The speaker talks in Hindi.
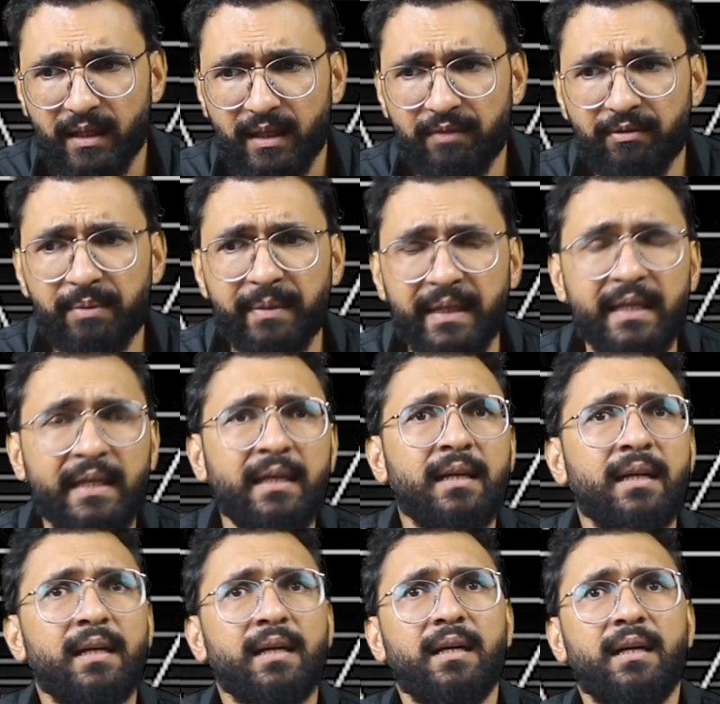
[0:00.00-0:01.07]
इवन मैंने
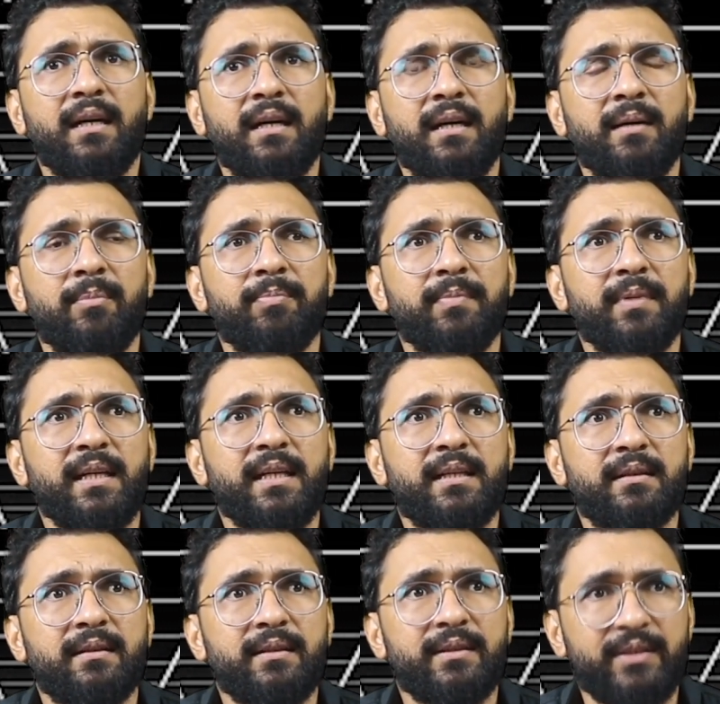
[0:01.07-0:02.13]
आ,
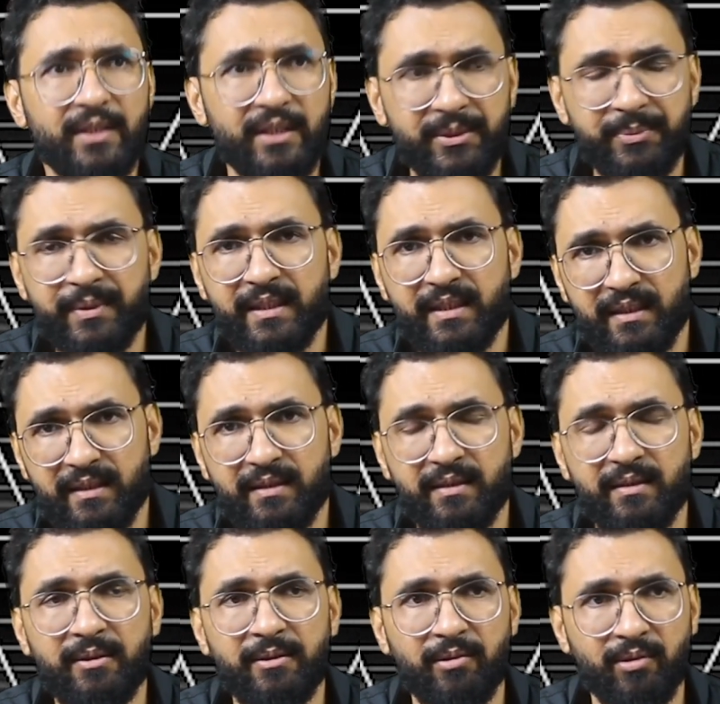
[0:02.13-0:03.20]
एक रिसर्च भी की
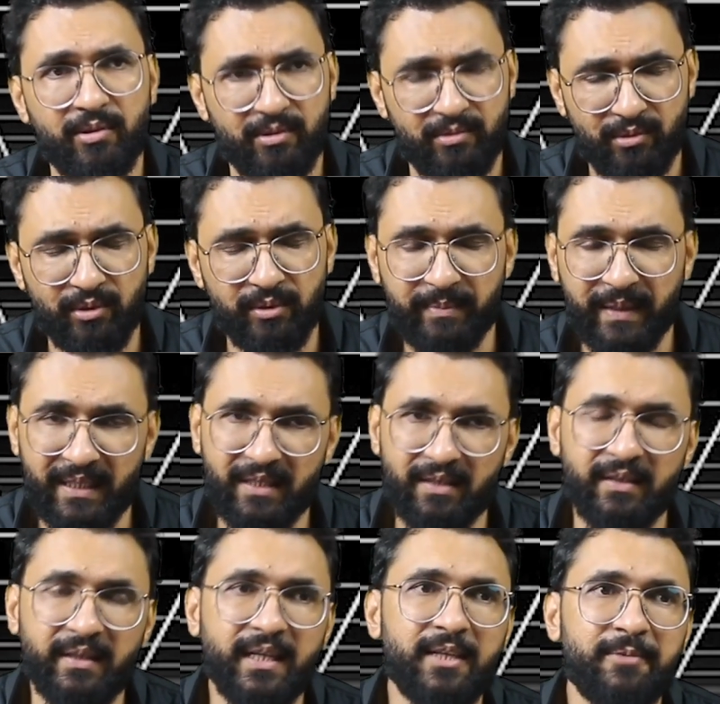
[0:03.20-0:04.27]
थी और ख़ुद मैंने
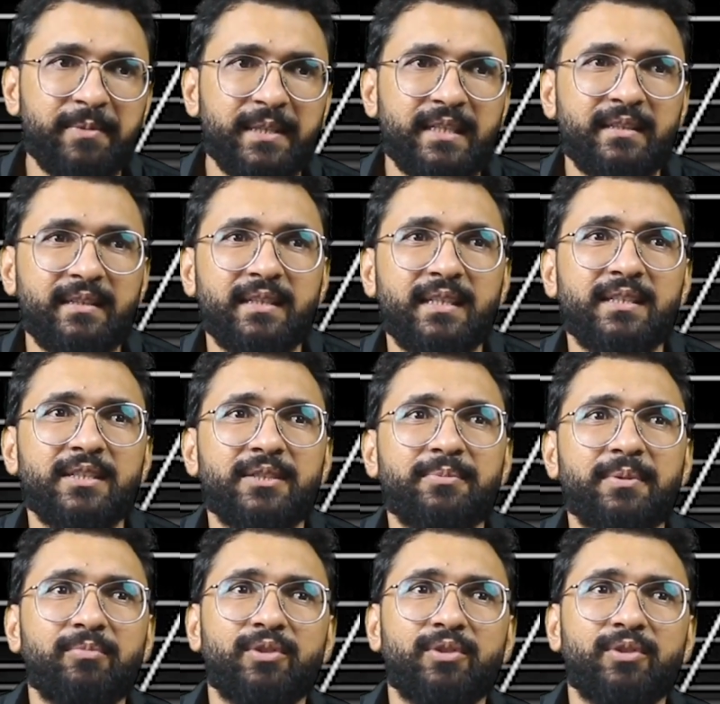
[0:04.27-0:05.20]
कंडक्ट भी की थी कि जिसमें